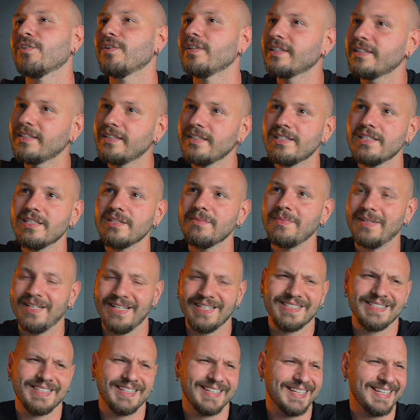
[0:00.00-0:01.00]
altissime, la
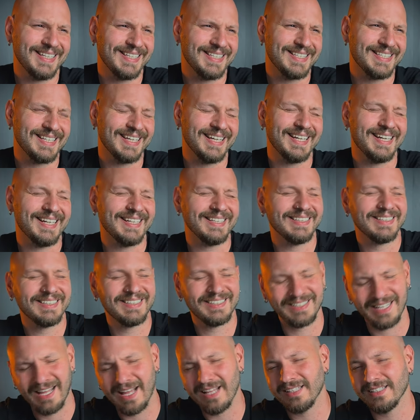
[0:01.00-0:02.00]
stanchezza era
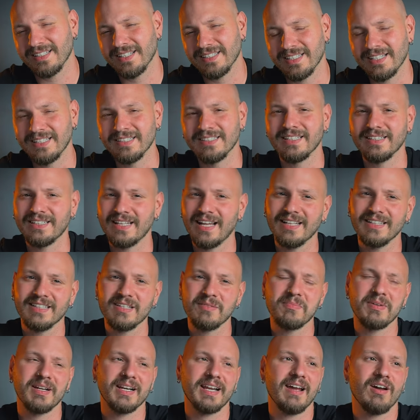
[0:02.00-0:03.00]
tanta tanta tanta
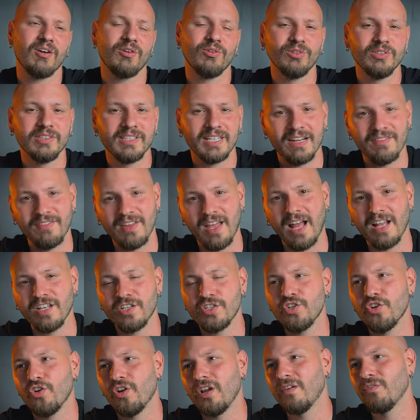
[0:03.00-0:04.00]
perché oltre ai
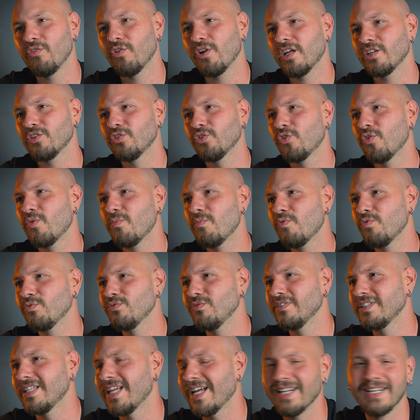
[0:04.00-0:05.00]
viaggi ho lavorato come
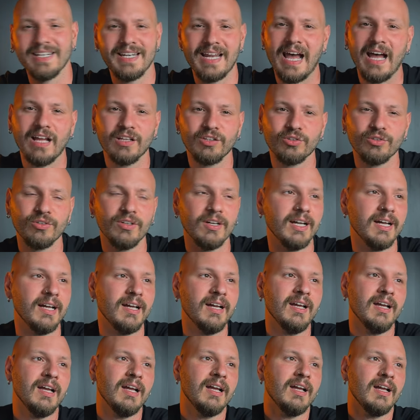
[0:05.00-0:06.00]
un dannato e
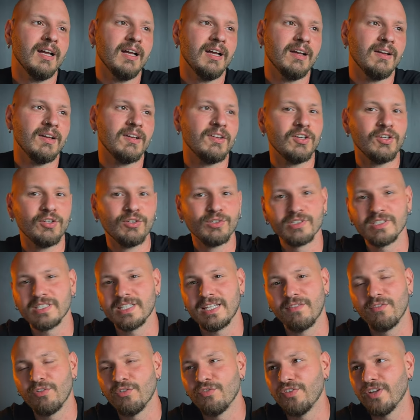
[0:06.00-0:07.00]
non
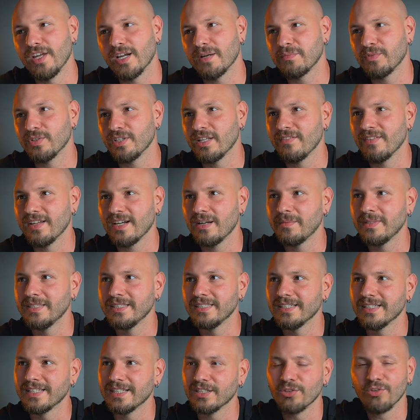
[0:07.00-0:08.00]
stavo fermo da
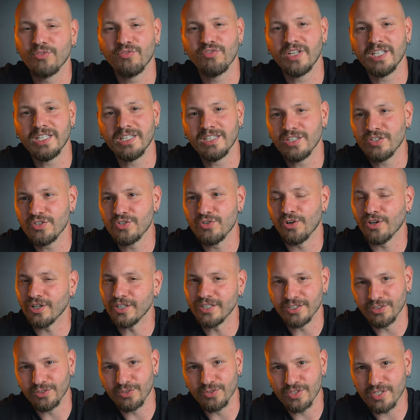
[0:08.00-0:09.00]
veramente credo 20 giorni
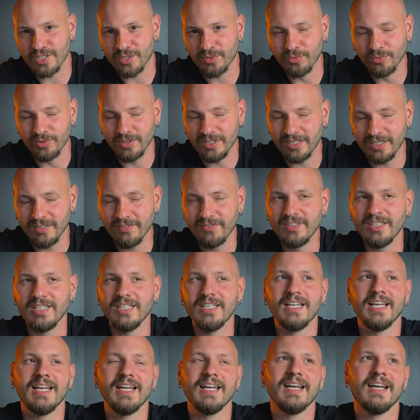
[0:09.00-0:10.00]
consecutivi
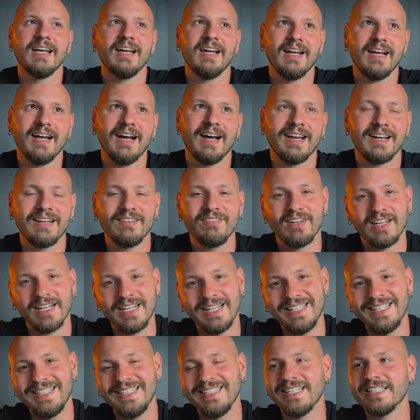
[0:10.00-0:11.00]
e arrivare
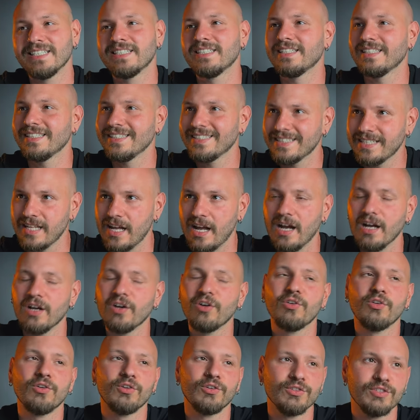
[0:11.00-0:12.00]
lì, essere
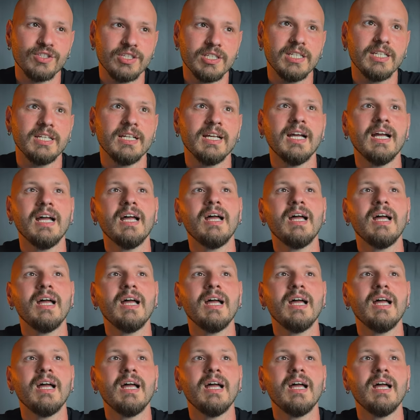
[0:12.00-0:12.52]
stanco così